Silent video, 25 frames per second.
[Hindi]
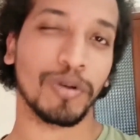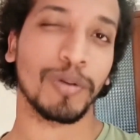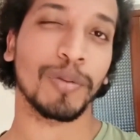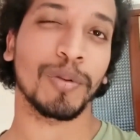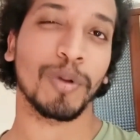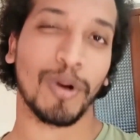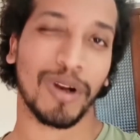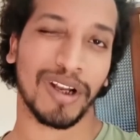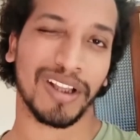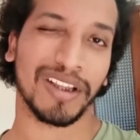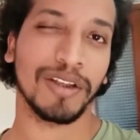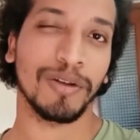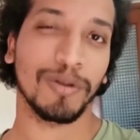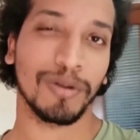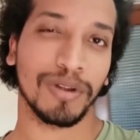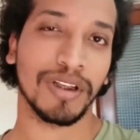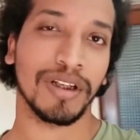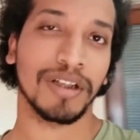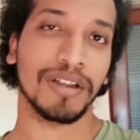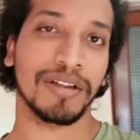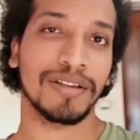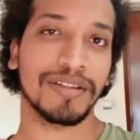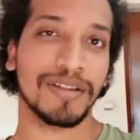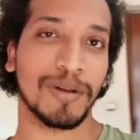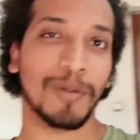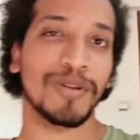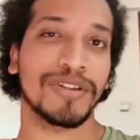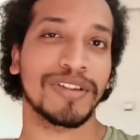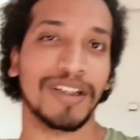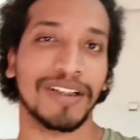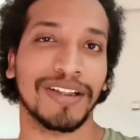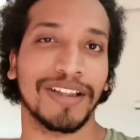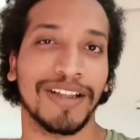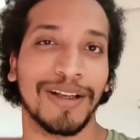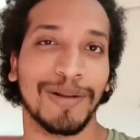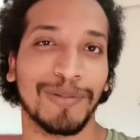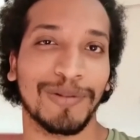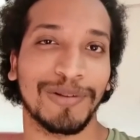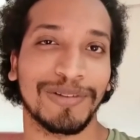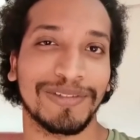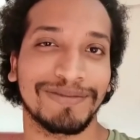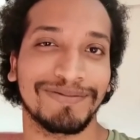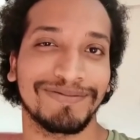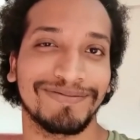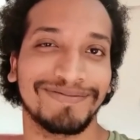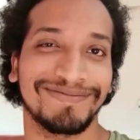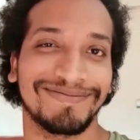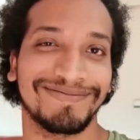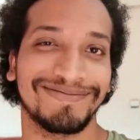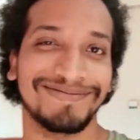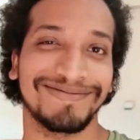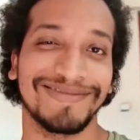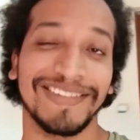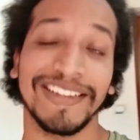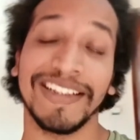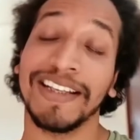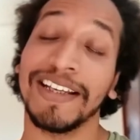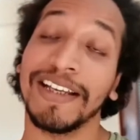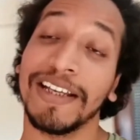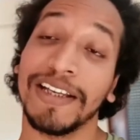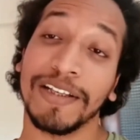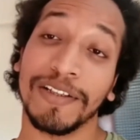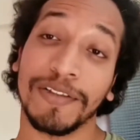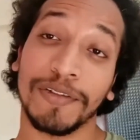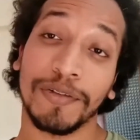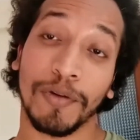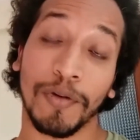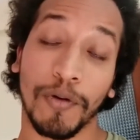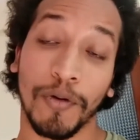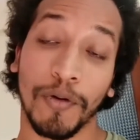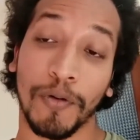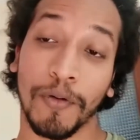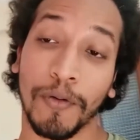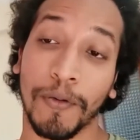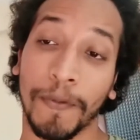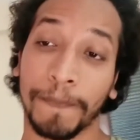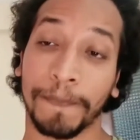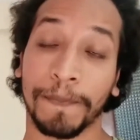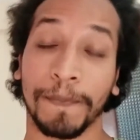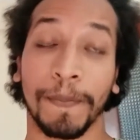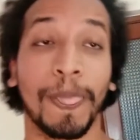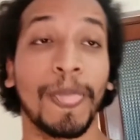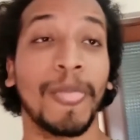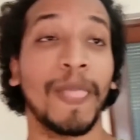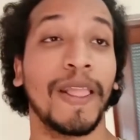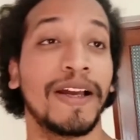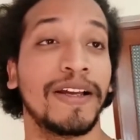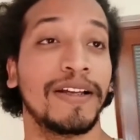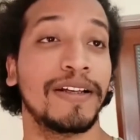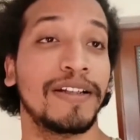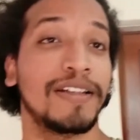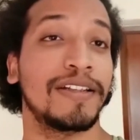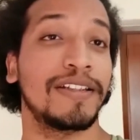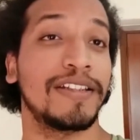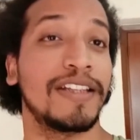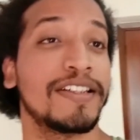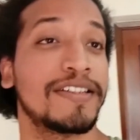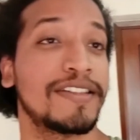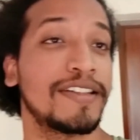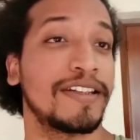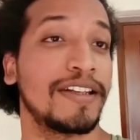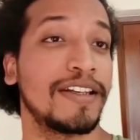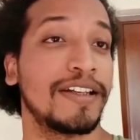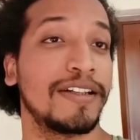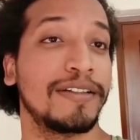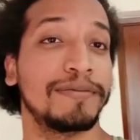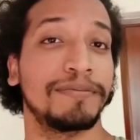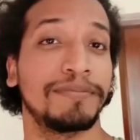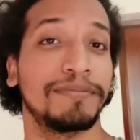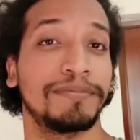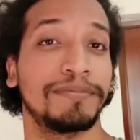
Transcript: की भी तो नहीं होती है ना समझ सकते हैं हम लोग तो ये सीन है